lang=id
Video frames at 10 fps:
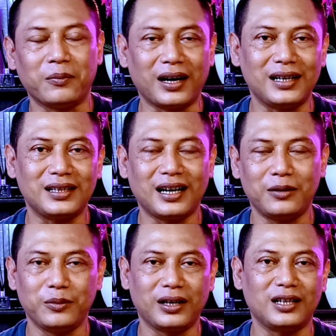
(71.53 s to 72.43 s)
maka saya
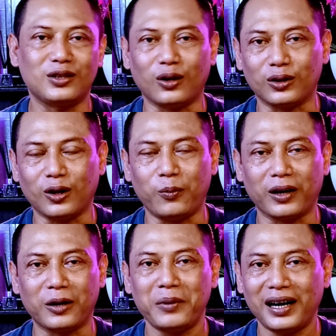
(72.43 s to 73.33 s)
akan memberikan contoh
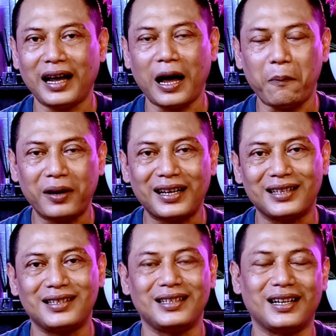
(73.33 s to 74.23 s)
bagaimana
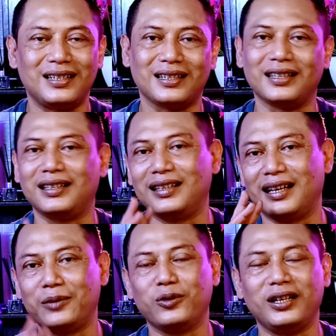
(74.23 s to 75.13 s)
aplikasinya dengan
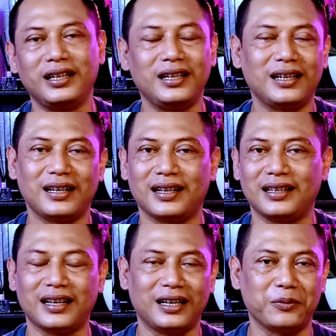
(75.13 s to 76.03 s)
ilmu ini
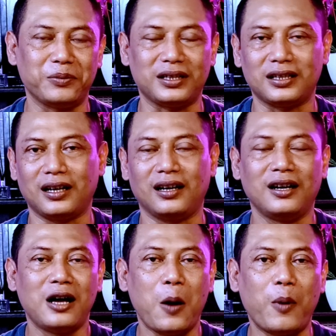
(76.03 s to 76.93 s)
nanti Anda bisa
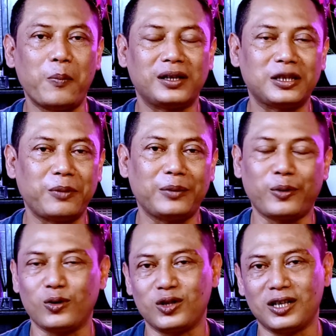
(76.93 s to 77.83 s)
mempercepat
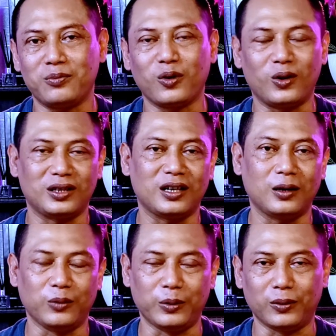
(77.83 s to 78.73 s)
proses menguasai ilmu